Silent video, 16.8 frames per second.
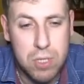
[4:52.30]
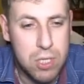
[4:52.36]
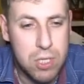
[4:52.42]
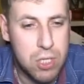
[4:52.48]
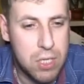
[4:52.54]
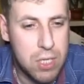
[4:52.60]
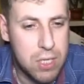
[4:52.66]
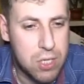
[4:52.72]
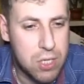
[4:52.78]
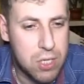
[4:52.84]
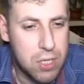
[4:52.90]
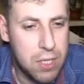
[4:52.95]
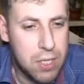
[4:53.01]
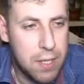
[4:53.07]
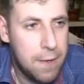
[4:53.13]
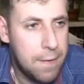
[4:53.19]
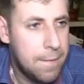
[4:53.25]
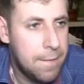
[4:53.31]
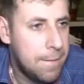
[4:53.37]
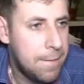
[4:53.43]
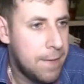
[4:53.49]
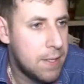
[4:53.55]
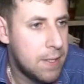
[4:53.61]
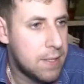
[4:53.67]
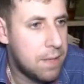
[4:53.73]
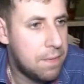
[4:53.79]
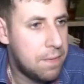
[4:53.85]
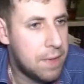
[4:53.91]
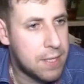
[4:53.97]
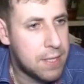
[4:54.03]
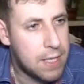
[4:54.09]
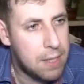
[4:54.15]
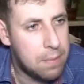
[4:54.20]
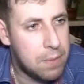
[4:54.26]
trzy ścieżki z
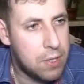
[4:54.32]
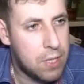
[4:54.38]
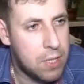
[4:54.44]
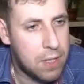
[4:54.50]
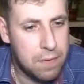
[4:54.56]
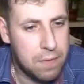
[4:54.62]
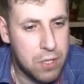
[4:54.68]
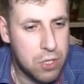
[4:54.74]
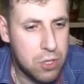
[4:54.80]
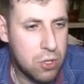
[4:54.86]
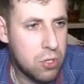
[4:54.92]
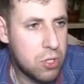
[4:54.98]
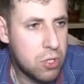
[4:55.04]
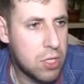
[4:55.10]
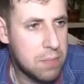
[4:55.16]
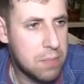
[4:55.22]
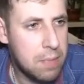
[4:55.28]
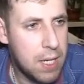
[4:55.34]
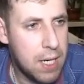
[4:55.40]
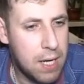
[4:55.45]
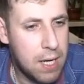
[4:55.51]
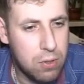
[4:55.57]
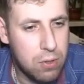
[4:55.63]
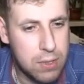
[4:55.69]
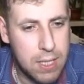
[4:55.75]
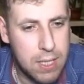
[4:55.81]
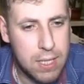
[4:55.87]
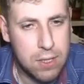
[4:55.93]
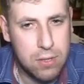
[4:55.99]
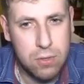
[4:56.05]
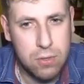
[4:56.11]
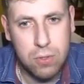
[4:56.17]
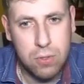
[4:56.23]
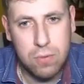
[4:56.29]
efektami. No jak widzisz, troszkę zmalało, tak?
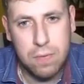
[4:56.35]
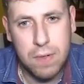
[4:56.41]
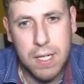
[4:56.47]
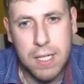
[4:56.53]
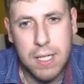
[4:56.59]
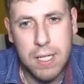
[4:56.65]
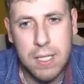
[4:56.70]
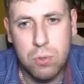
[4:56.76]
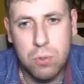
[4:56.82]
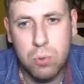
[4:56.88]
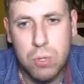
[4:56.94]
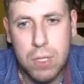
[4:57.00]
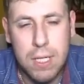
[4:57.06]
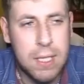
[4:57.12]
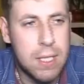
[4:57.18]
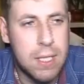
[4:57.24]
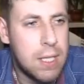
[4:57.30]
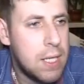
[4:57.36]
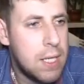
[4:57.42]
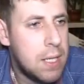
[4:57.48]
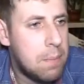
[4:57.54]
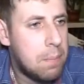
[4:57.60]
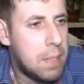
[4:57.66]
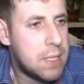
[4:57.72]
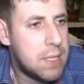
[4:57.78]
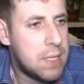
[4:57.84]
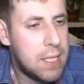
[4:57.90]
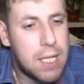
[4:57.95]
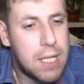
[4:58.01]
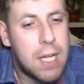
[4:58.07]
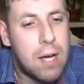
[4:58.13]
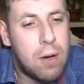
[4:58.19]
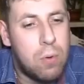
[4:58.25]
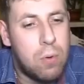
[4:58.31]
No i uwaga, tutaj
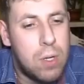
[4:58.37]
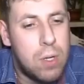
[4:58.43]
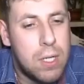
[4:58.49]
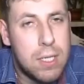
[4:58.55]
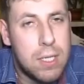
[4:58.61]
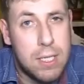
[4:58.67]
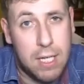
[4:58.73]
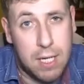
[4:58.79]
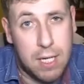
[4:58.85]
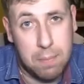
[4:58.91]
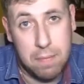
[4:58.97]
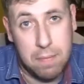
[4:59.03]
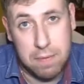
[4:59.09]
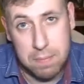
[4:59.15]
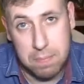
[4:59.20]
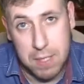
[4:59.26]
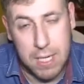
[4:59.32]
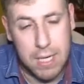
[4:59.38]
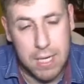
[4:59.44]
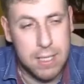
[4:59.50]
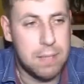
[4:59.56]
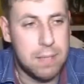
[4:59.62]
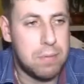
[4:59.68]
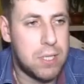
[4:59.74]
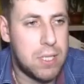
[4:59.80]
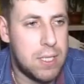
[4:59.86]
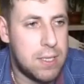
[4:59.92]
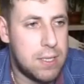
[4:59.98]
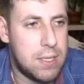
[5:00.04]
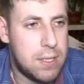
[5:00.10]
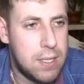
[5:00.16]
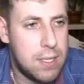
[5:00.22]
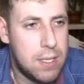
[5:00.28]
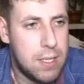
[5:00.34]
materiał jakby wspierany
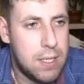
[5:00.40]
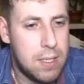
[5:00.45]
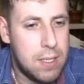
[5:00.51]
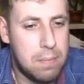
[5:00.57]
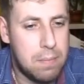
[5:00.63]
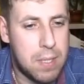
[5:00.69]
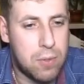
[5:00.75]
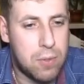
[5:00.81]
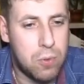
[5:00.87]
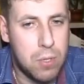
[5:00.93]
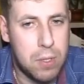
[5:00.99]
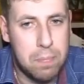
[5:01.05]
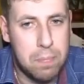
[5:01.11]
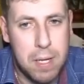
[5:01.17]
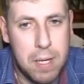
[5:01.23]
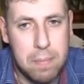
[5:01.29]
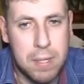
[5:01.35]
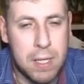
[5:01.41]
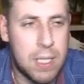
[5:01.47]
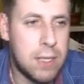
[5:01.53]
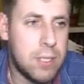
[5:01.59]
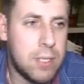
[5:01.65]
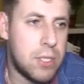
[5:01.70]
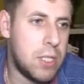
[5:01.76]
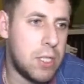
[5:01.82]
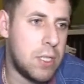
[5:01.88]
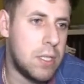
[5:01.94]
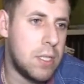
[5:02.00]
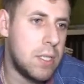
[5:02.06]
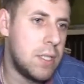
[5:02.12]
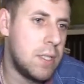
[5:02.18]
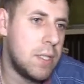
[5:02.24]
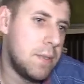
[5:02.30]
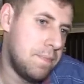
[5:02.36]
przez Mercury Playback Engine
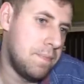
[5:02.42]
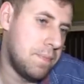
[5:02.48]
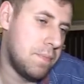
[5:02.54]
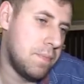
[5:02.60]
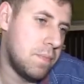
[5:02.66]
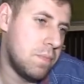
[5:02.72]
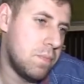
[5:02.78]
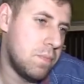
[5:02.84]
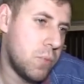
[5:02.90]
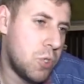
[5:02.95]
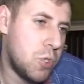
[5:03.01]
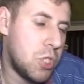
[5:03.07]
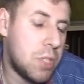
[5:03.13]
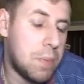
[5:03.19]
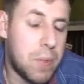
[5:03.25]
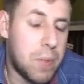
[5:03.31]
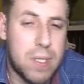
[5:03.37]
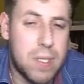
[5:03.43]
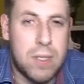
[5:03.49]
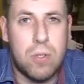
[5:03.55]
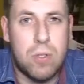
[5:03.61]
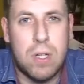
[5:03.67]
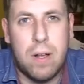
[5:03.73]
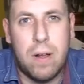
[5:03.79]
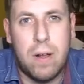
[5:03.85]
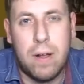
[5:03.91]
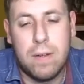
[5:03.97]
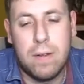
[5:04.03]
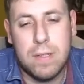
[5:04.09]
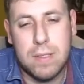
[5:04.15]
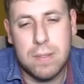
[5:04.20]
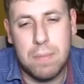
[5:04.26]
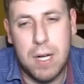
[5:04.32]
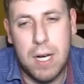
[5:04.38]
użycie procesora
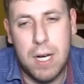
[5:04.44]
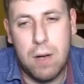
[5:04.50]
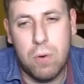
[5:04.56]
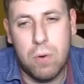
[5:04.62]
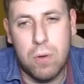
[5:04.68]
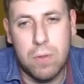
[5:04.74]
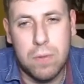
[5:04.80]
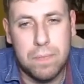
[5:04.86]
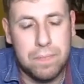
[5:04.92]
zmalało